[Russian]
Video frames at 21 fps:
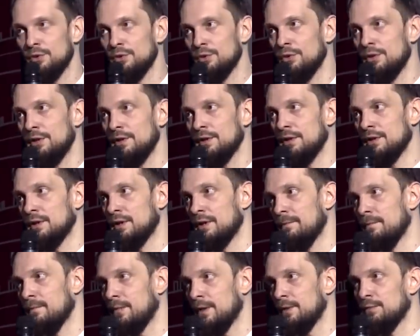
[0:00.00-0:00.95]
что делает
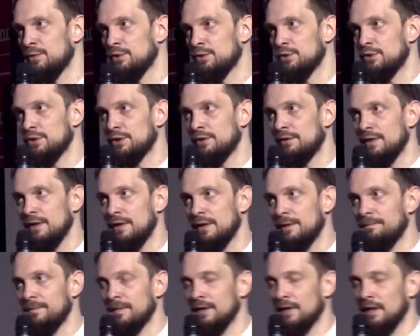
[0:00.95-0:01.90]
борьбу за
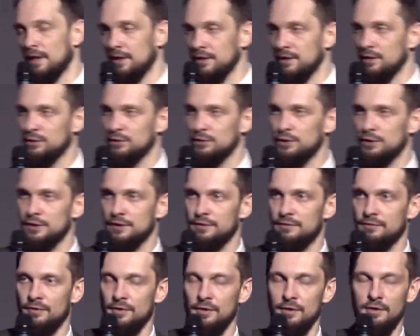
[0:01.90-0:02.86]
существование одних
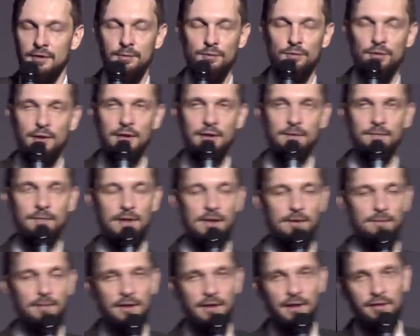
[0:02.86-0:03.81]
существ более
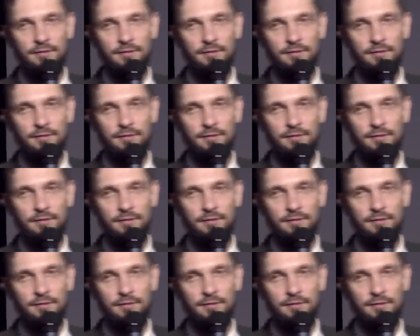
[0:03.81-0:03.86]
как бы,